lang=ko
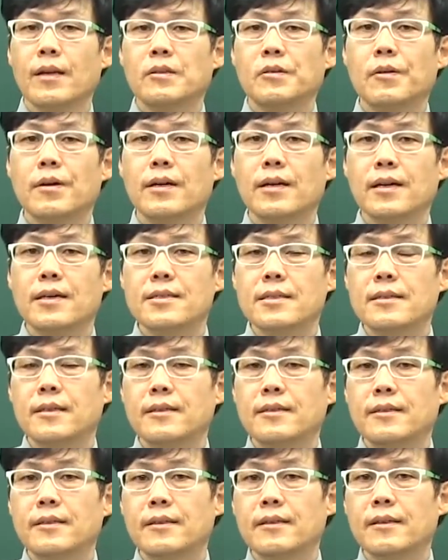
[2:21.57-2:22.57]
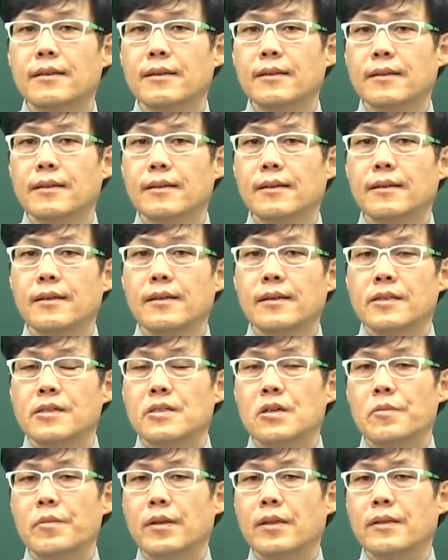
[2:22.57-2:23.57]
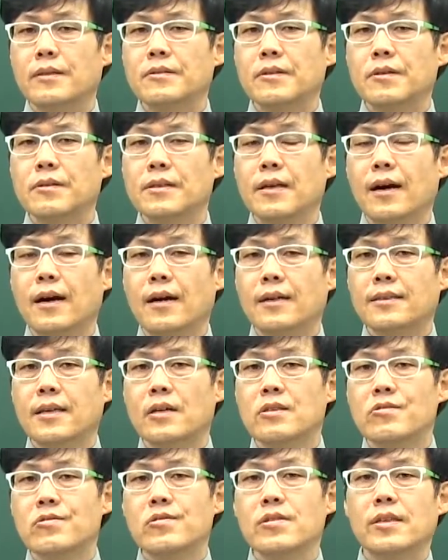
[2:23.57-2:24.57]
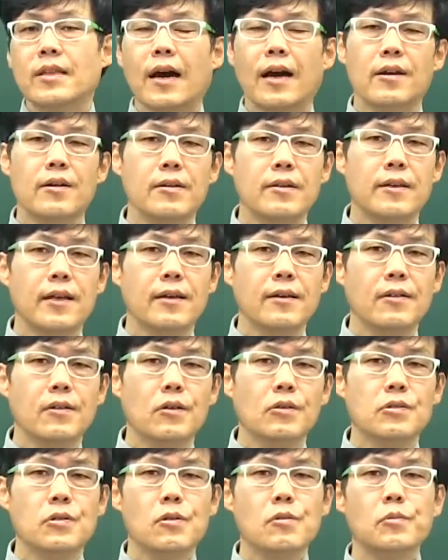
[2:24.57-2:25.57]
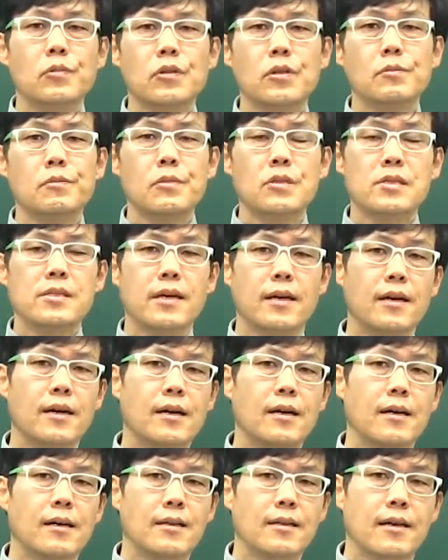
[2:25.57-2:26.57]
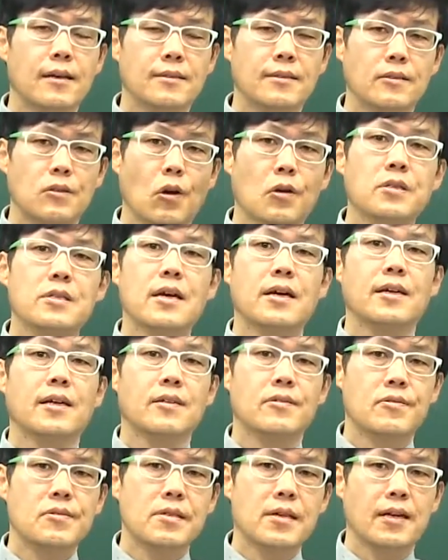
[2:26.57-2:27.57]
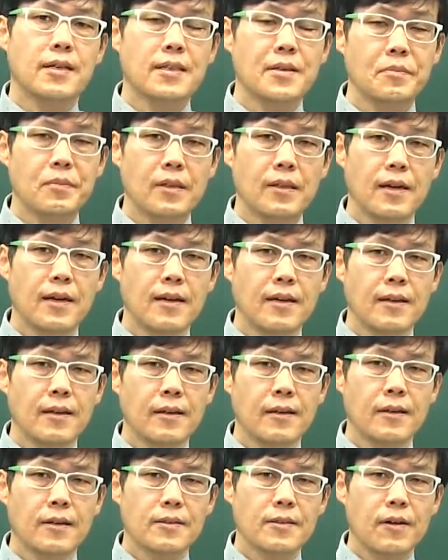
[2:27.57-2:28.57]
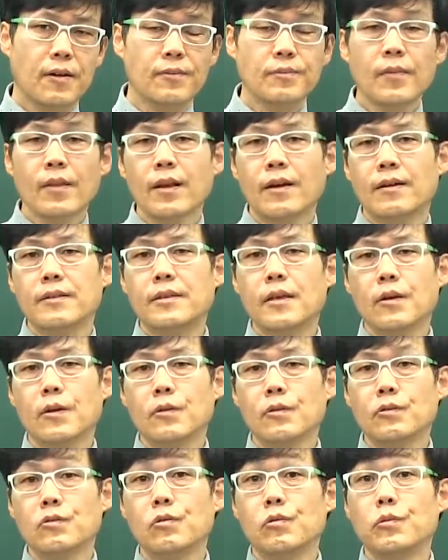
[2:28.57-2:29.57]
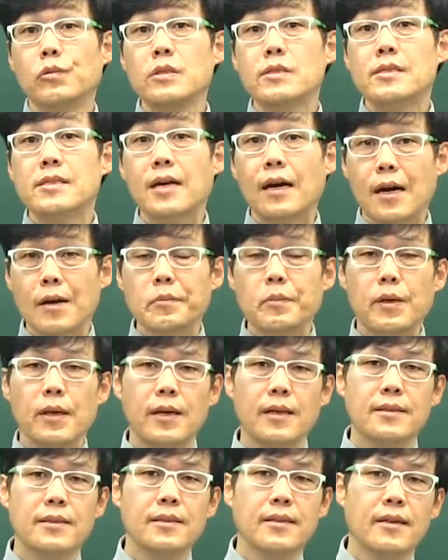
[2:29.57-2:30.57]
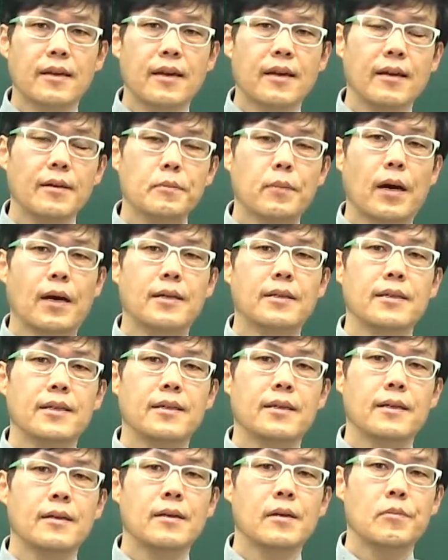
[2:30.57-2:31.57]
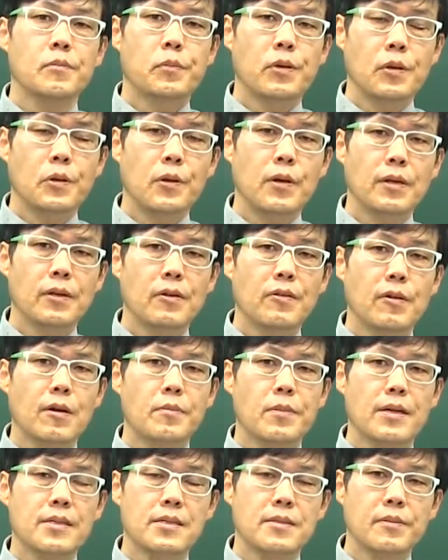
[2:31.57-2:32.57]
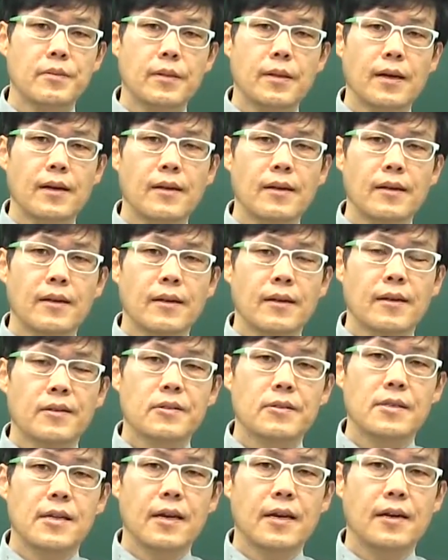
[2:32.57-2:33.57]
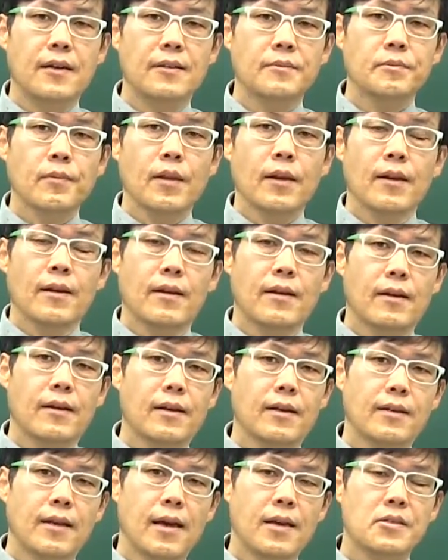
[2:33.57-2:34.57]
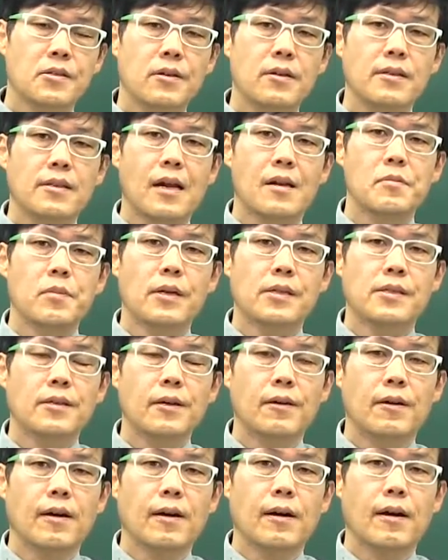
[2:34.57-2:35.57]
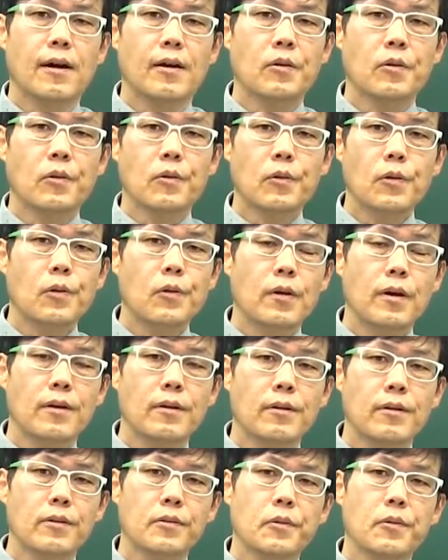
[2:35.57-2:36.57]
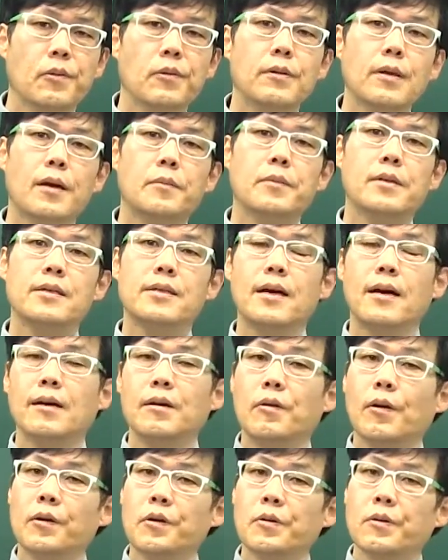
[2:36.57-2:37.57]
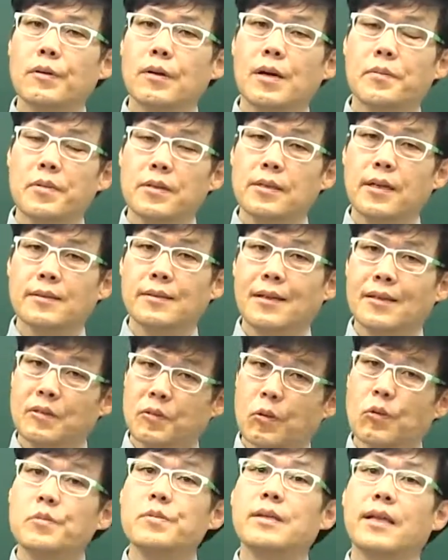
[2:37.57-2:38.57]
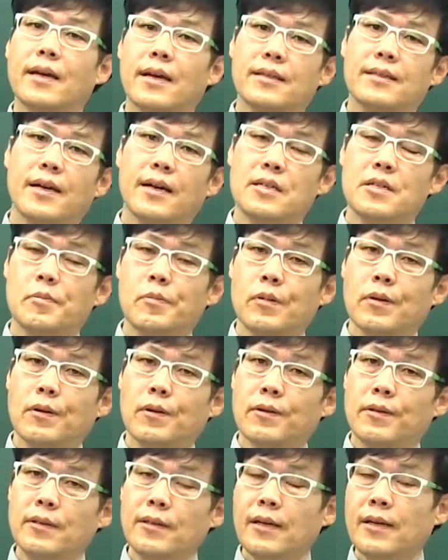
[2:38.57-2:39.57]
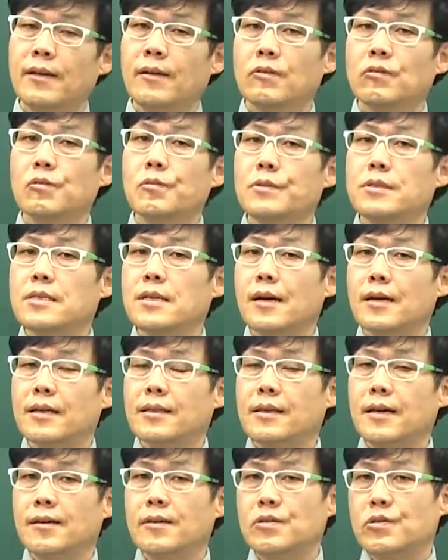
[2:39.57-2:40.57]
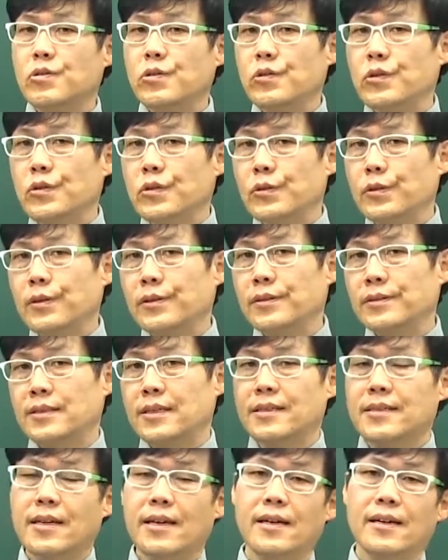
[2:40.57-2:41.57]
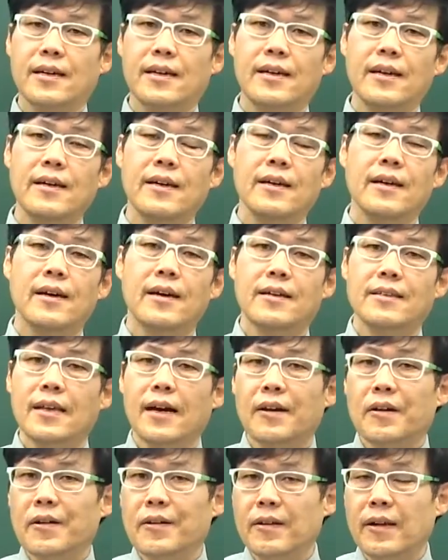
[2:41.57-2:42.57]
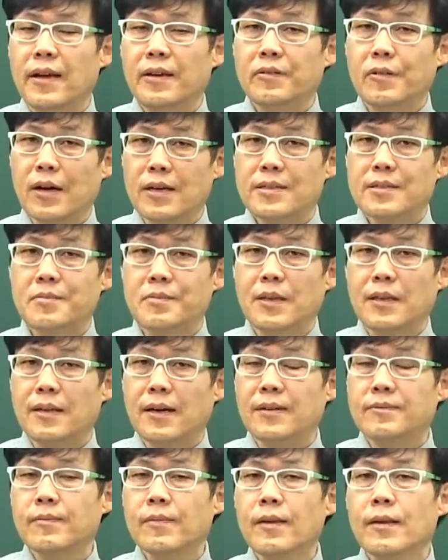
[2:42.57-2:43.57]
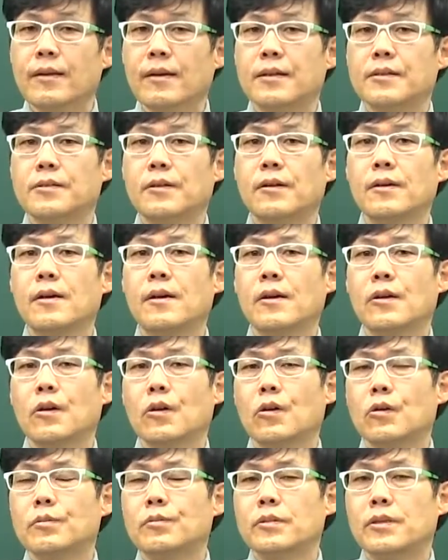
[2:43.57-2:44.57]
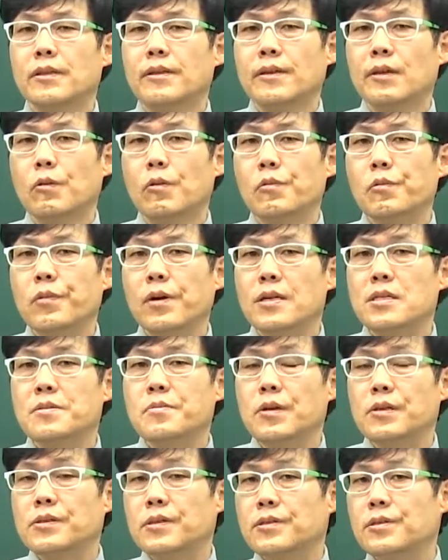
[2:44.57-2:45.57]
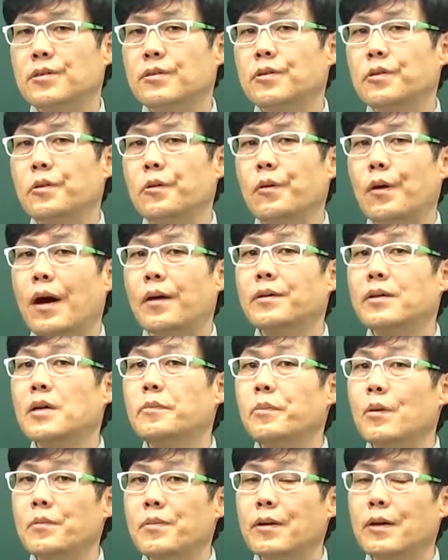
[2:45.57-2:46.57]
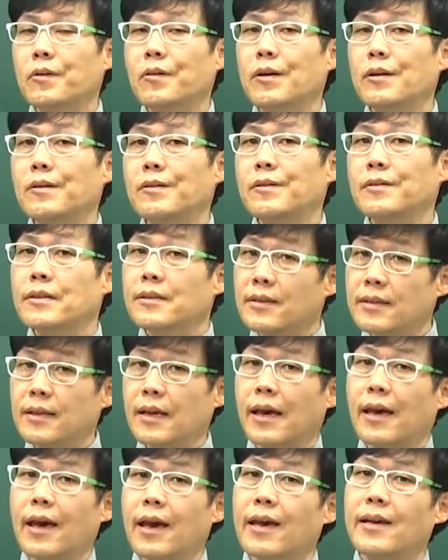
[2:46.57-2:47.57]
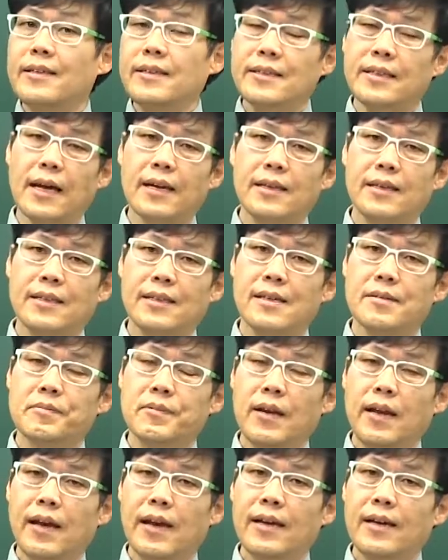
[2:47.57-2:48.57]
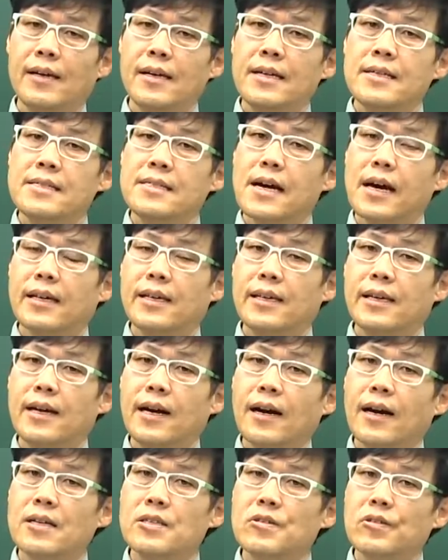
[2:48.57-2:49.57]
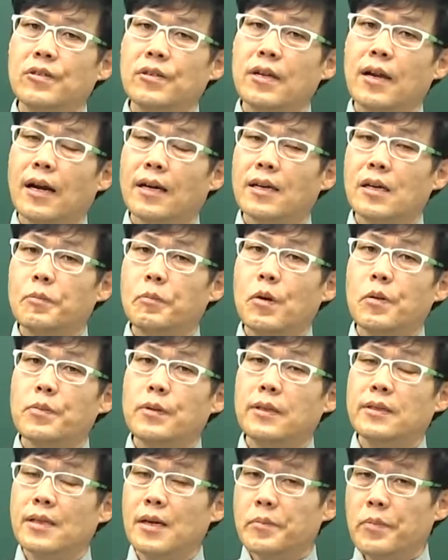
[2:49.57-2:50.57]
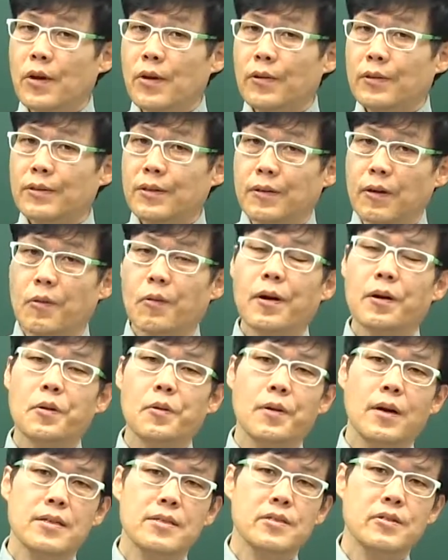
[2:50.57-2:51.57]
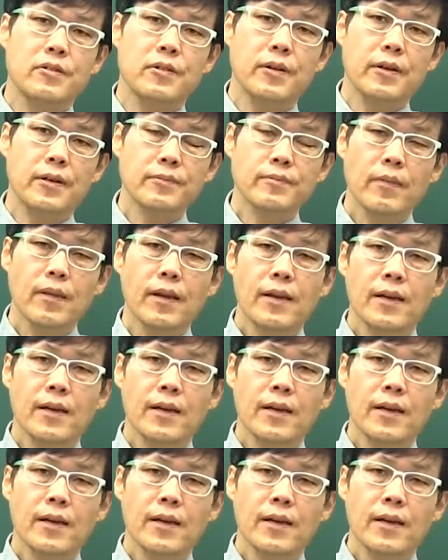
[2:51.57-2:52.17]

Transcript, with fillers: 또 한 가지는 에이 시험의 특성상 단순히 나열된 것을 묻는 문제가 적지 않게 출제가 됩니다. 그래서 때로는 두 문자 암기 같은 게 많이 필요한 경우가 많습니다. 그래서 제가 해설을 달면서 아 요러요러한 거는 요런 암기사항을 활용을 하면 상당히 도움이 되겠다 싶은 거는 두 문자 암기사항을 쭉 자세하게 예, 나열을 해놨습니다. 그래서 여러분들이 공부하시면서 스스로 암기법이라고 하는 건 개개인이 다르기 때문에 자기가 가지고 있는 암기법이 있다면 그걸 활용하시고요.